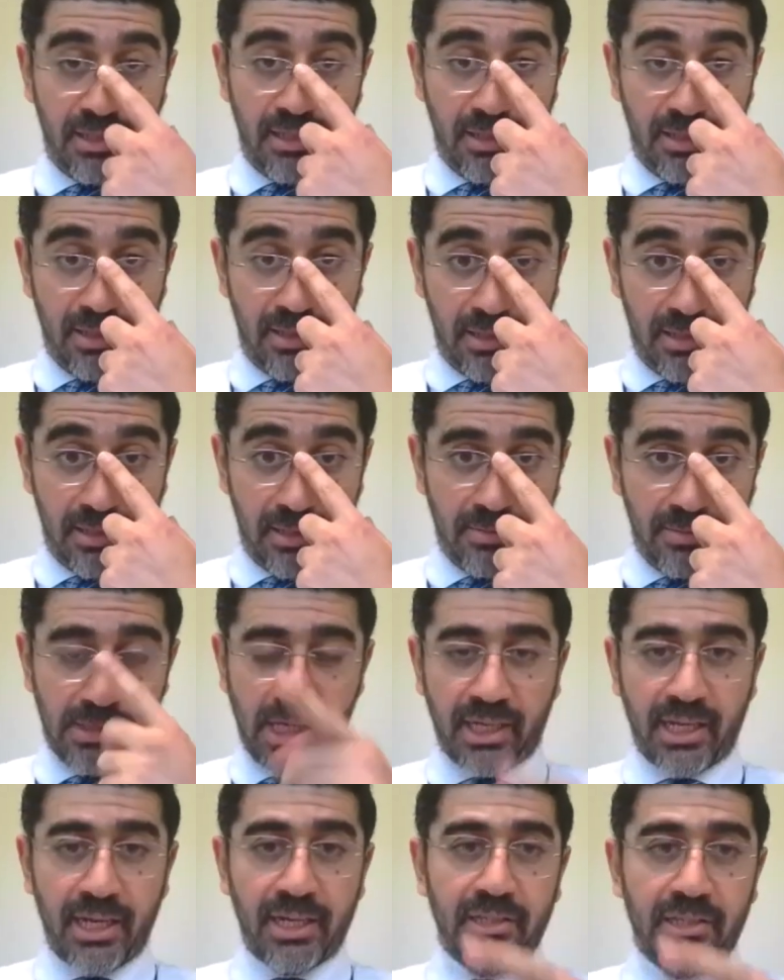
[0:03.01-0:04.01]
آه
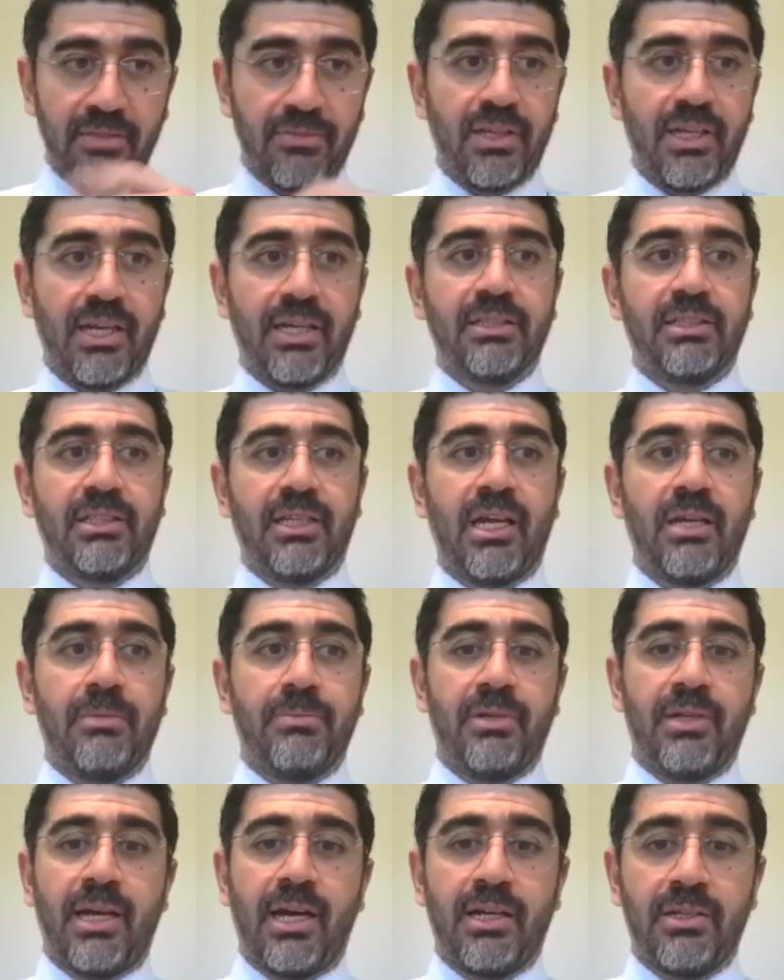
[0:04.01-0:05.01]
ذكرتني فيها أنت هي
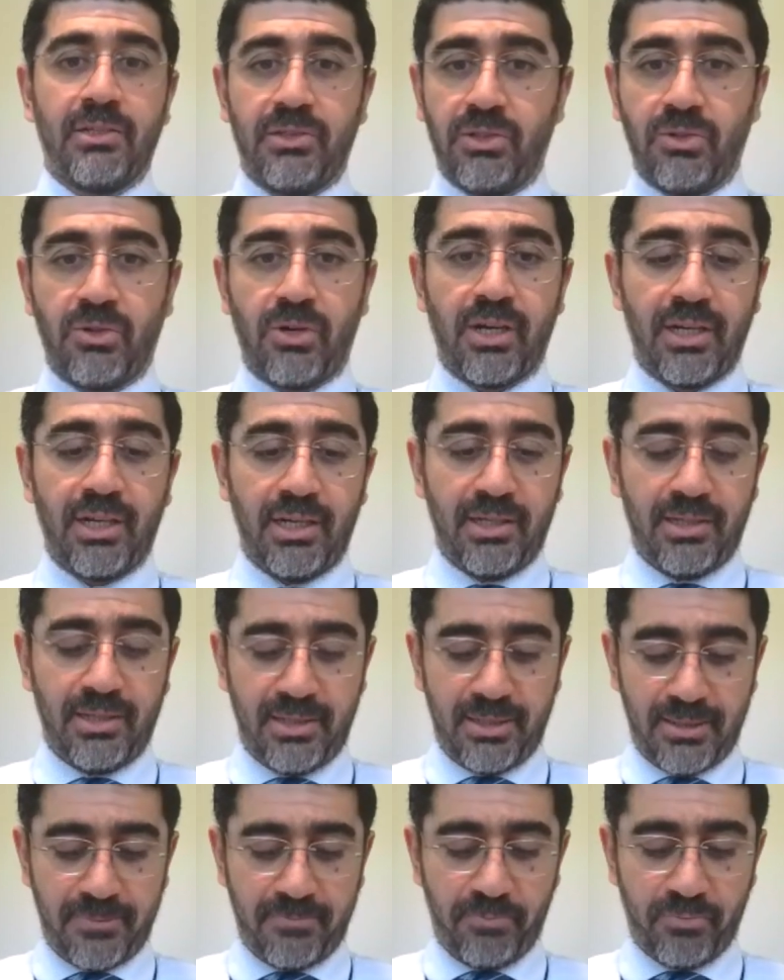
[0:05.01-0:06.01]
بناء إنه
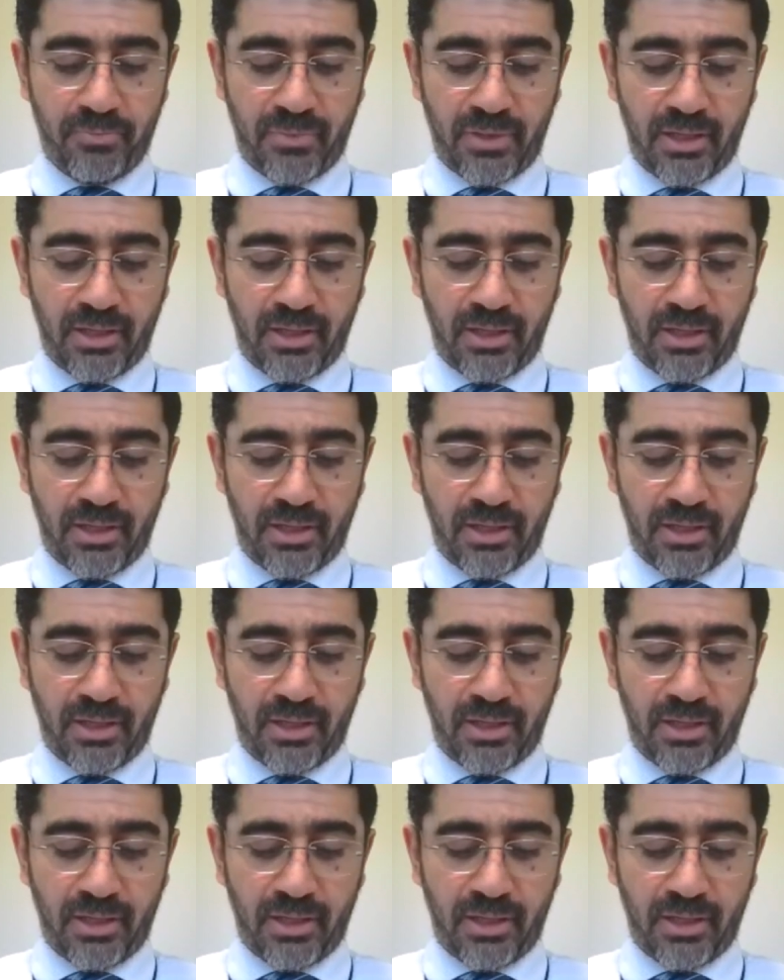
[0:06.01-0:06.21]
على